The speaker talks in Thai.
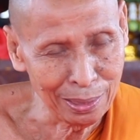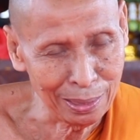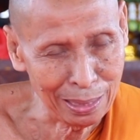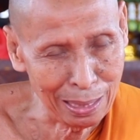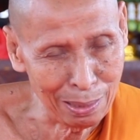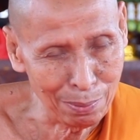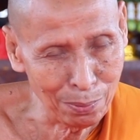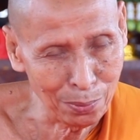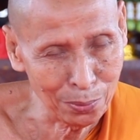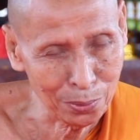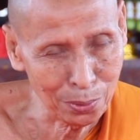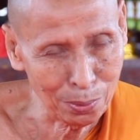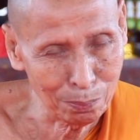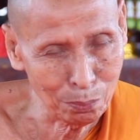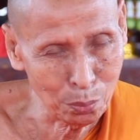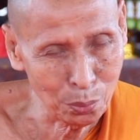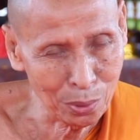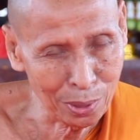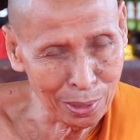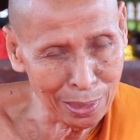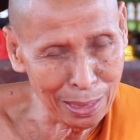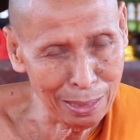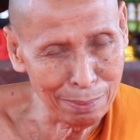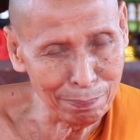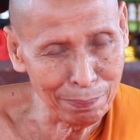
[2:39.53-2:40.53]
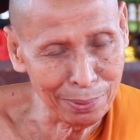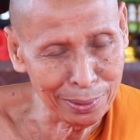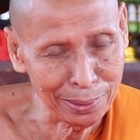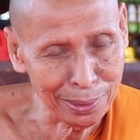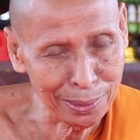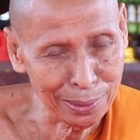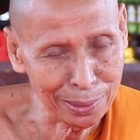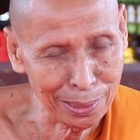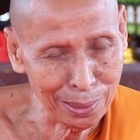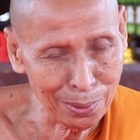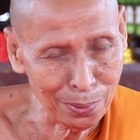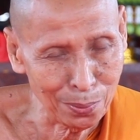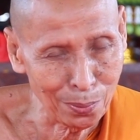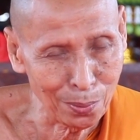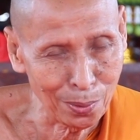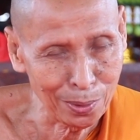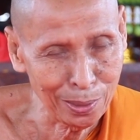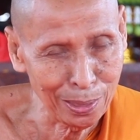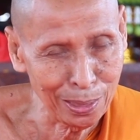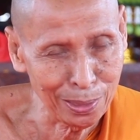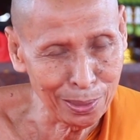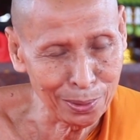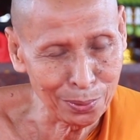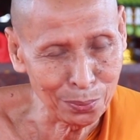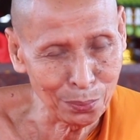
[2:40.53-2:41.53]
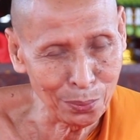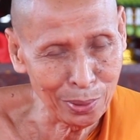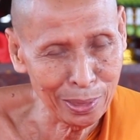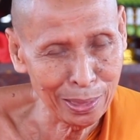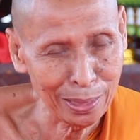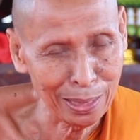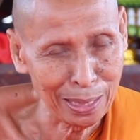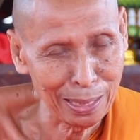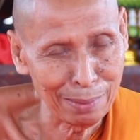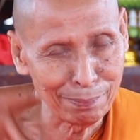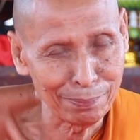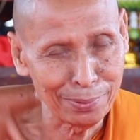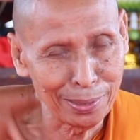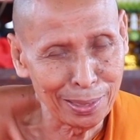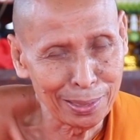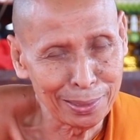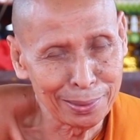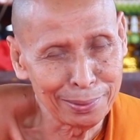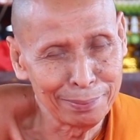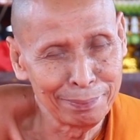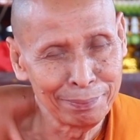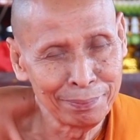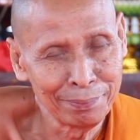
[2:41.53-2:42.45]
เก่าก็ต้องบูรณะปฏิสังขรณ์ให้สวยให้งามอย่าง